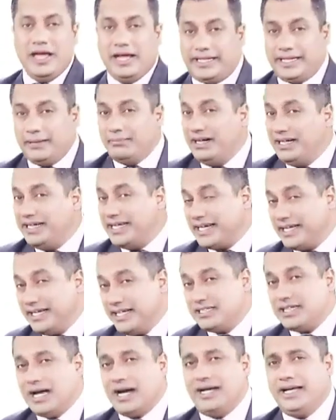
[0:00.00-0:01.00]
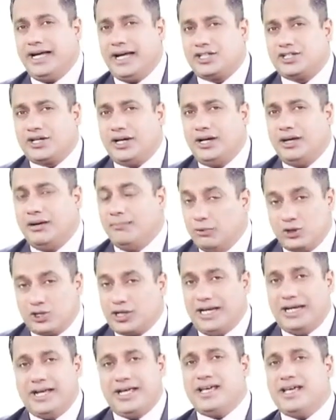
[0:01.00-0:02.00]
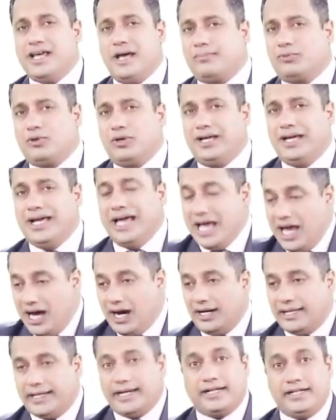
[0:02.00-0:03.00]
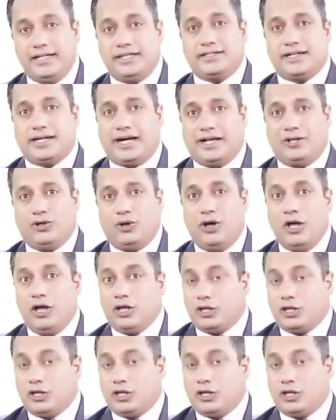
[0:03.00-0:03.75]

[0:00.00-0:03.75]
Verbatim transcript: इसकी बड़ी टेक्निक्स आ गई आजकल मुश्किल नहीं है अब तो ये अगर टेक्निक सिखा दो